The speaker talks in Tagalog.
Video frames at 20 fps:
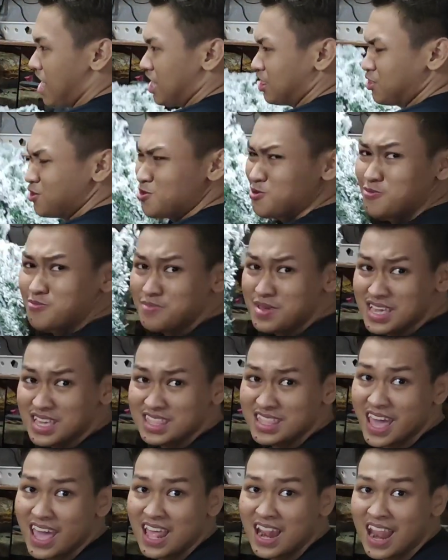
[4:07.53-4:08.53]
ito yung
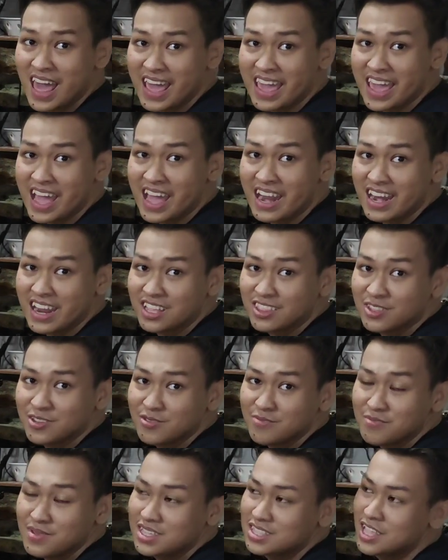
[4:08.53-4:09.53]
middle. Ayan, ito
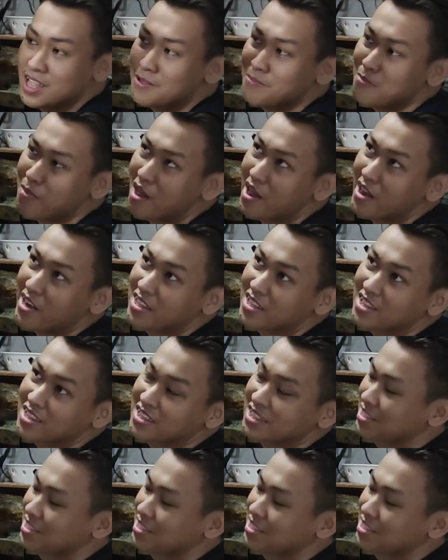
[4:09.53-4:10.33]
yung middle part.